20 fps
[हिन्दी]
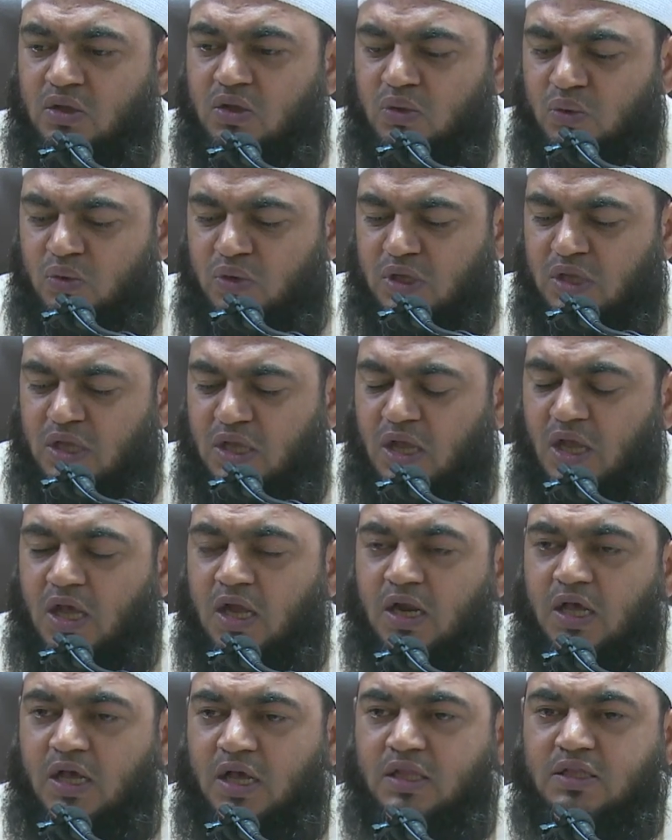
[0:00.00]
उनके
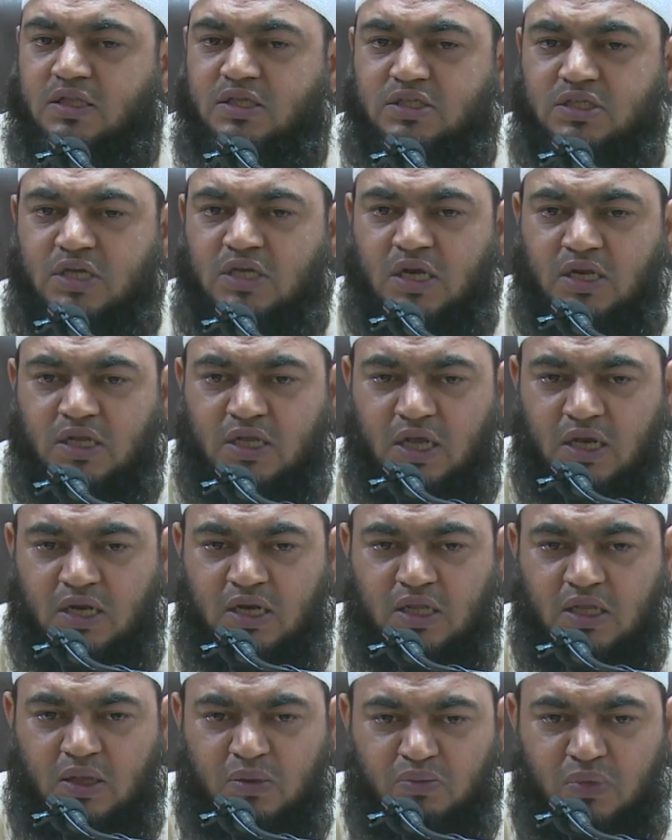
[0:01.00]
हालात की
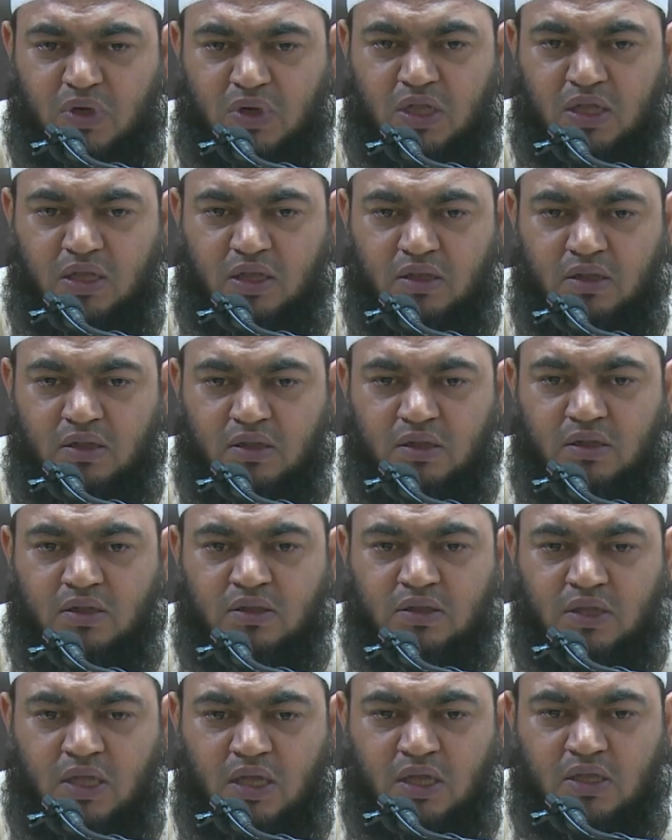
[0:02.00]
जानकारी हम लें
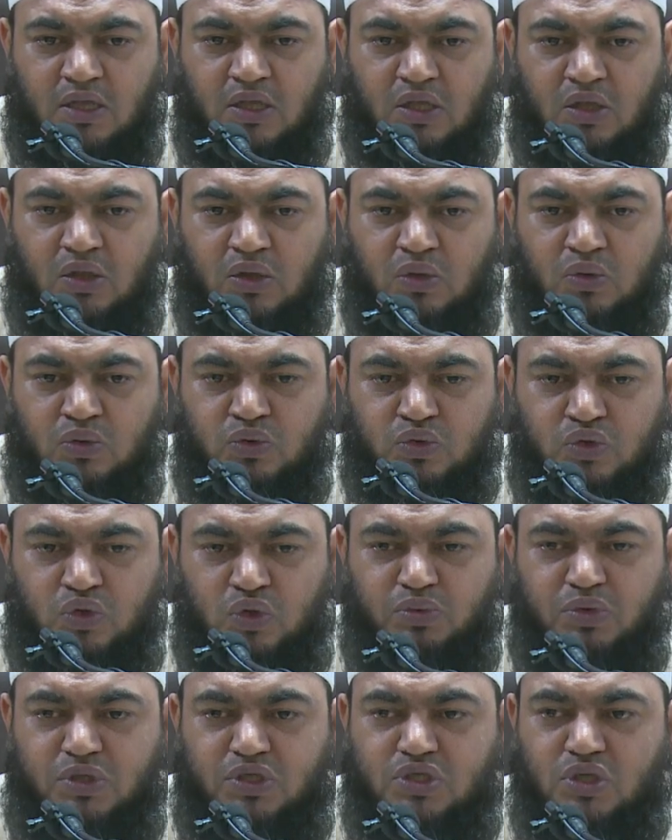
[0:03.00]
ताकि जो
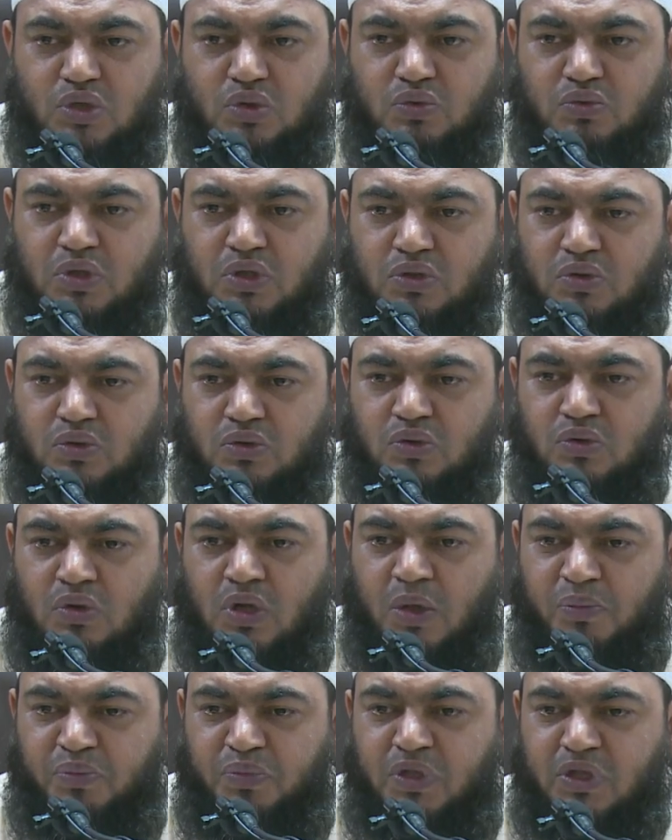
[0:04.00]
भी ज़रूरत हो
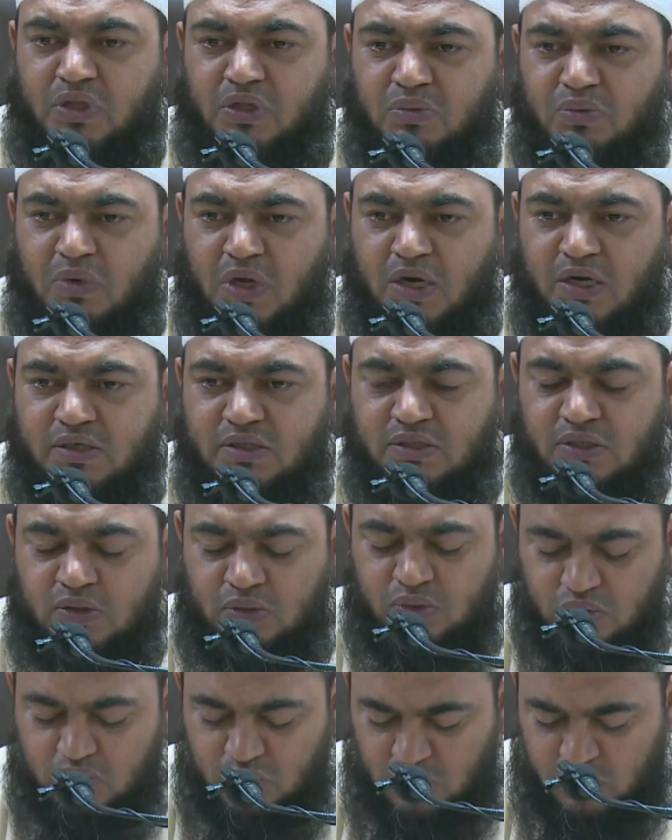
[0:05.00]
अपने एतबार से
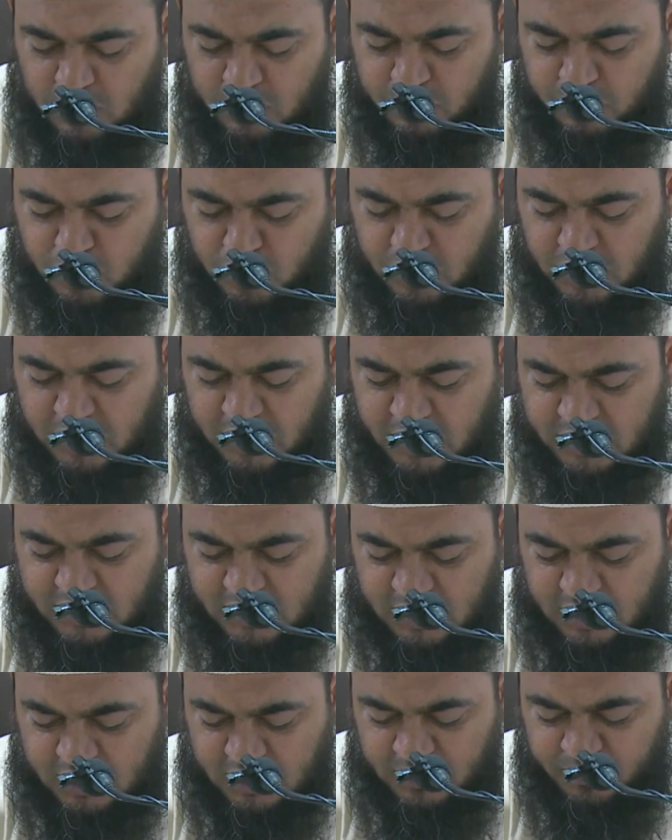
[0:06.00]
उसको हम पूरी कर
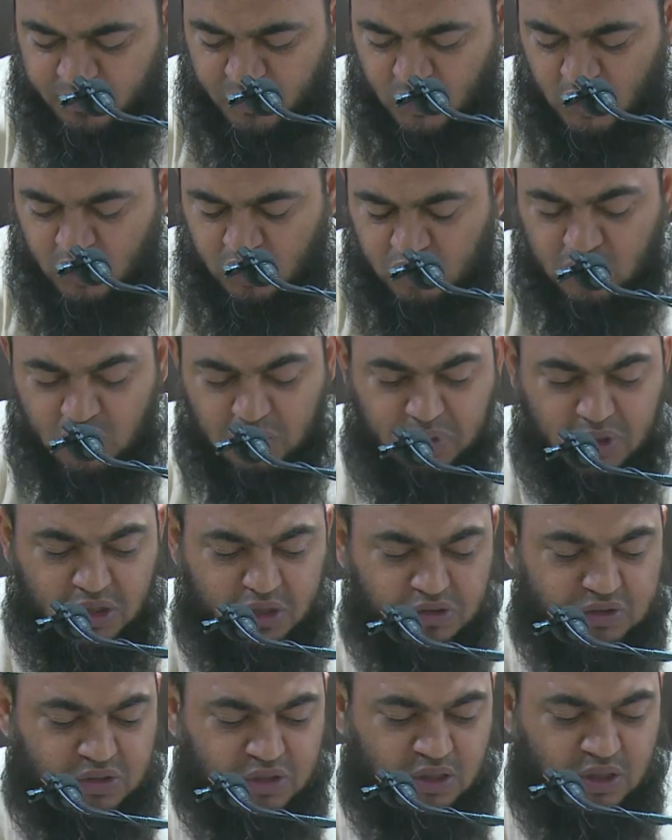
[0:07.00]
सकें तो नबी
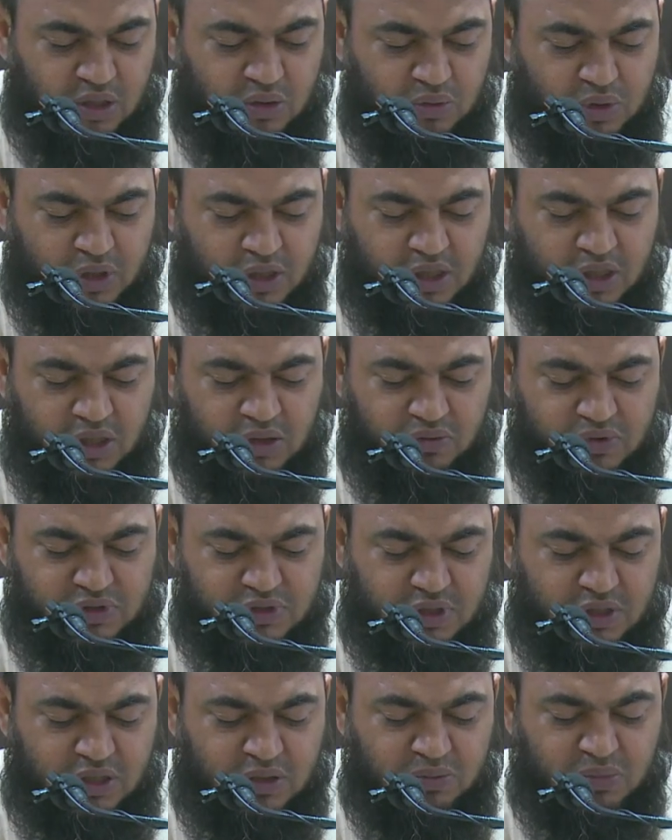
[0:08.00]
करीम सल्लल्लाहु अलैहि
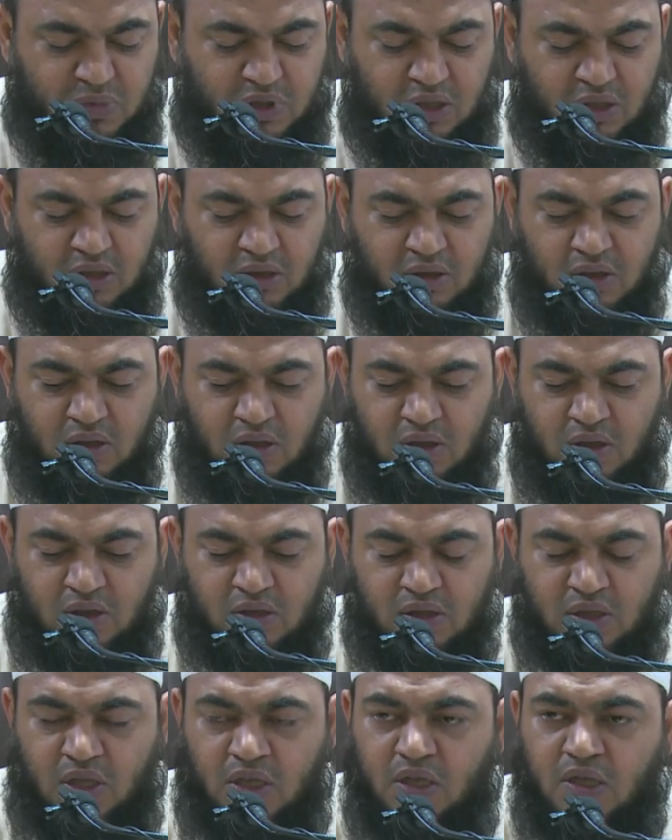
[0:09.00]
वसल्लम की
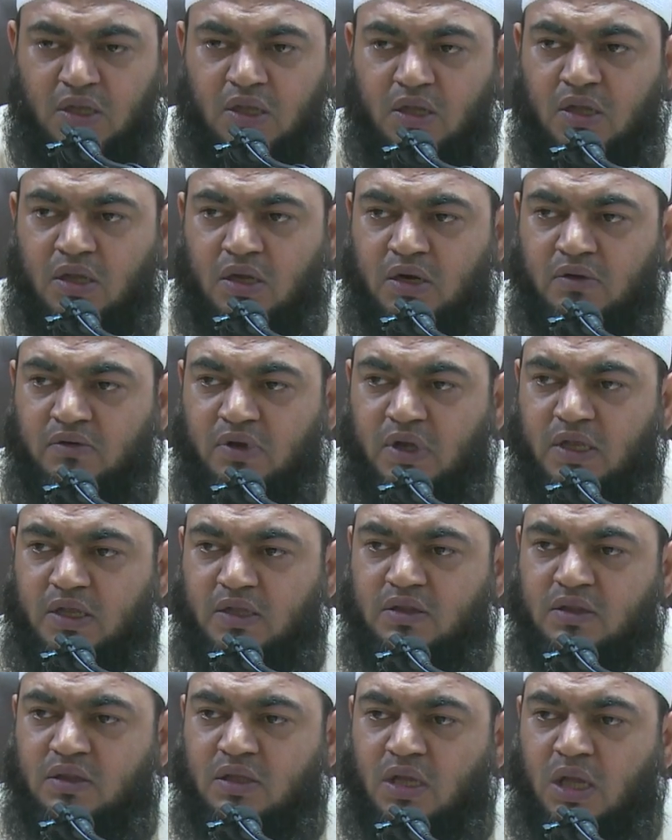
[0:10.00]
ये
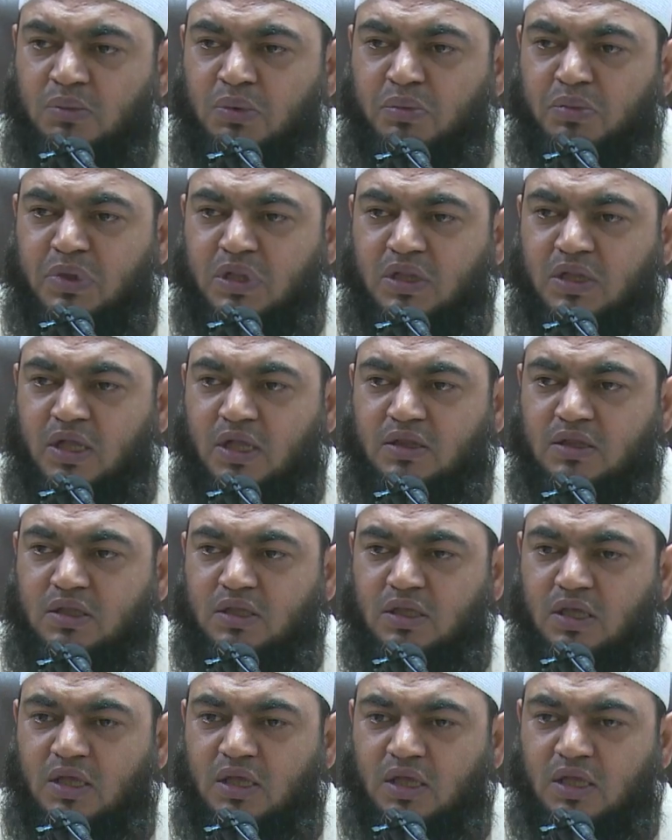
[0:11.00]
रवायत हमें
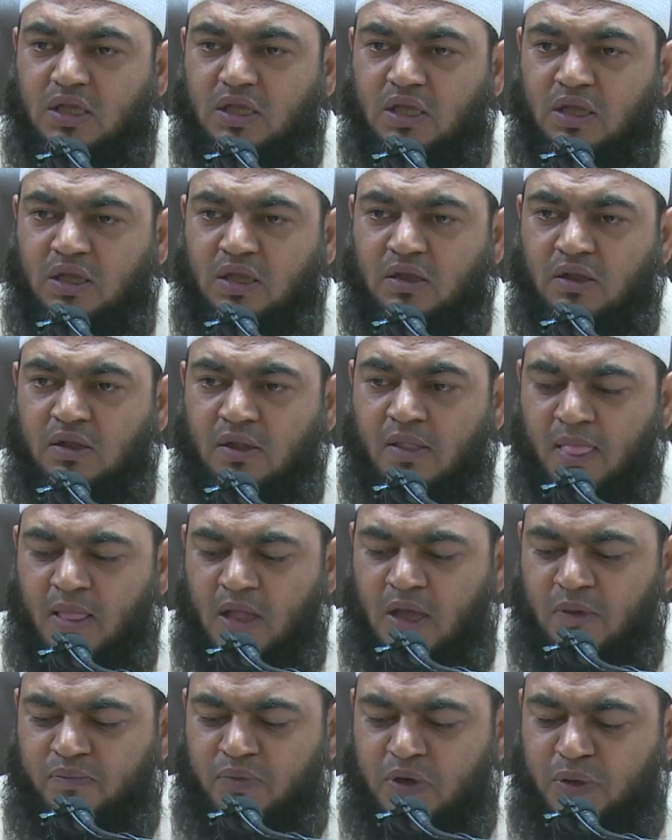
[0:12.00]
बतलाती है कि
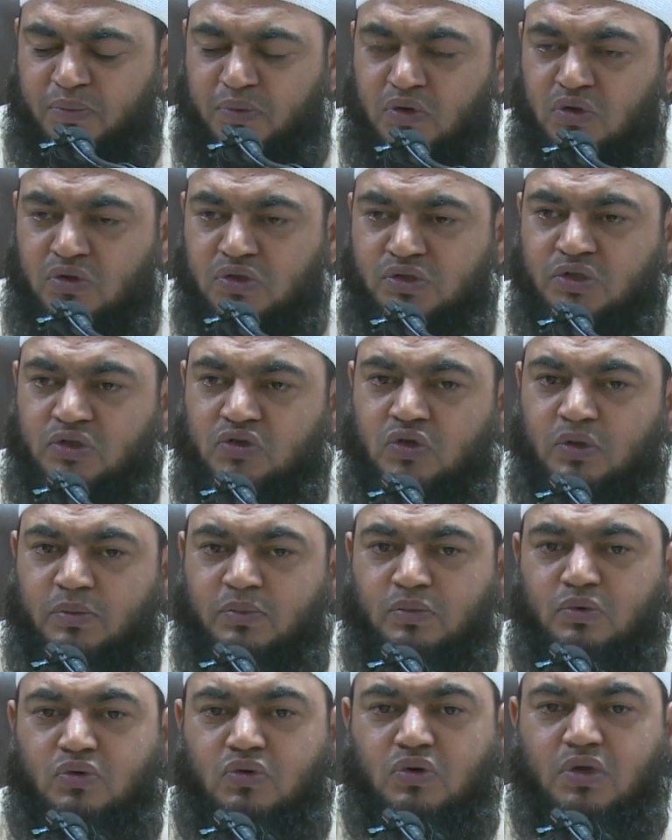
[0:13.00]
अपने पड़ोसी को
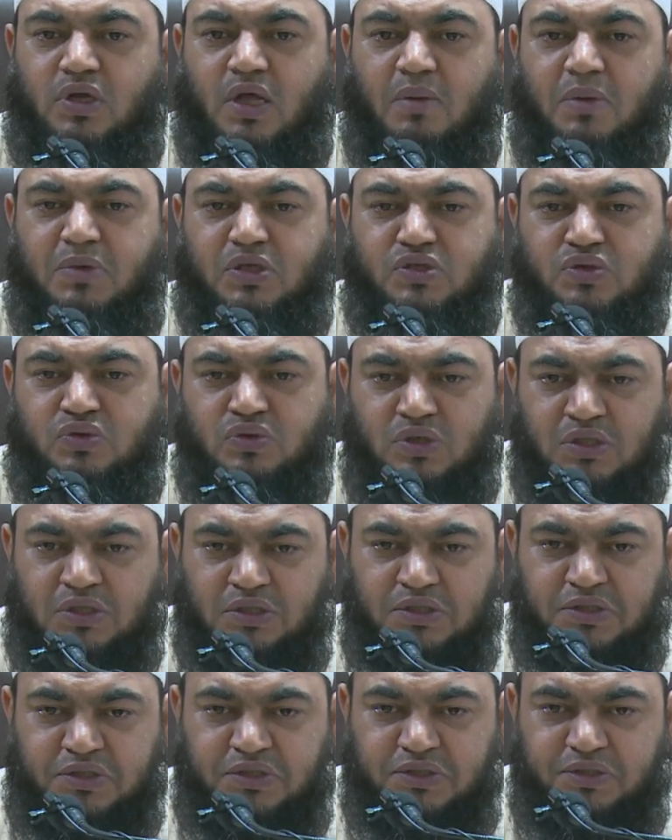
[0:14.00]
भूखा मत सोने
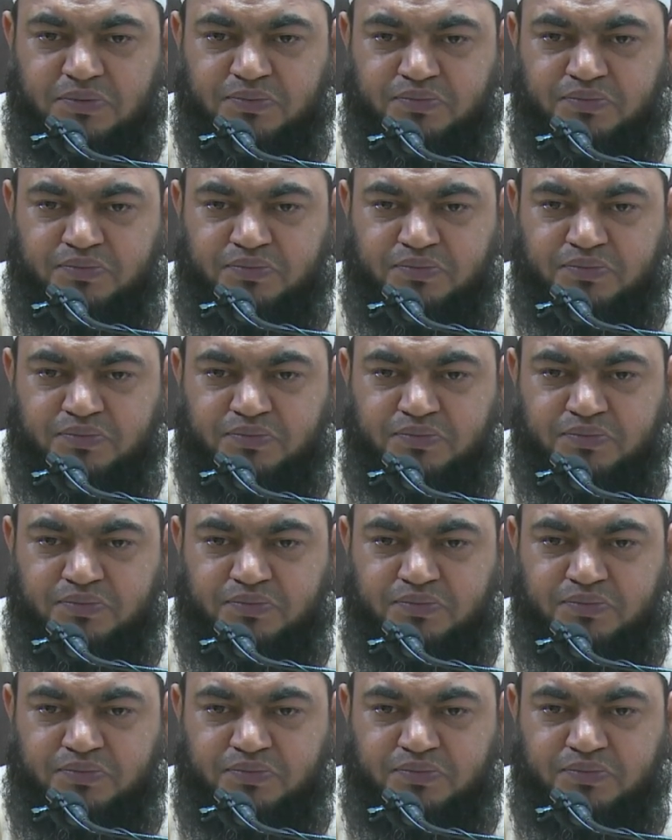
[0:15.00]
दीजिए